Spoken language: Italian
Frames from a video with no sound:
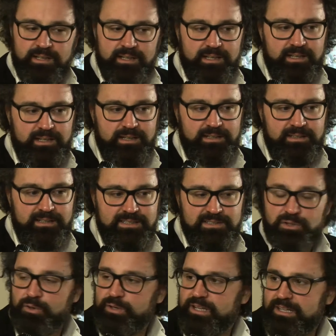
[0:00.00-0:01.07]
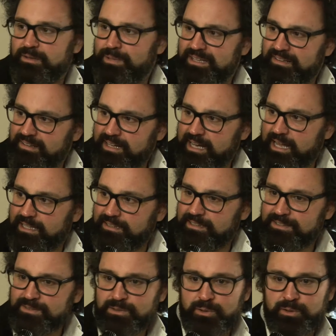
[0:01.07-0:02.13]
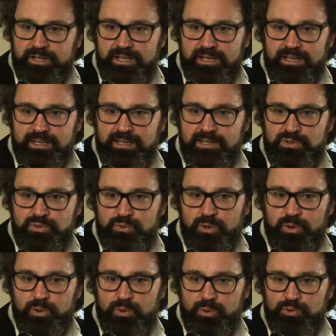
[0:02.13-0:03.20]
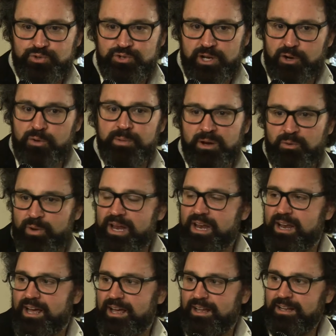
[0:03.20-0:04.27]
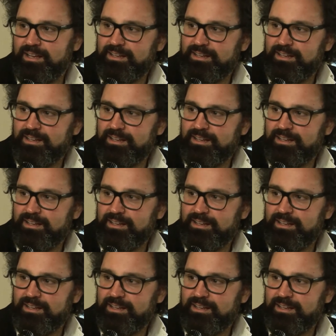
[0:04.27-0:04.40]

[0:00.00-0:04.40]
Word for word: eh, storie dimenticate, storie che nessuno conosce, come quella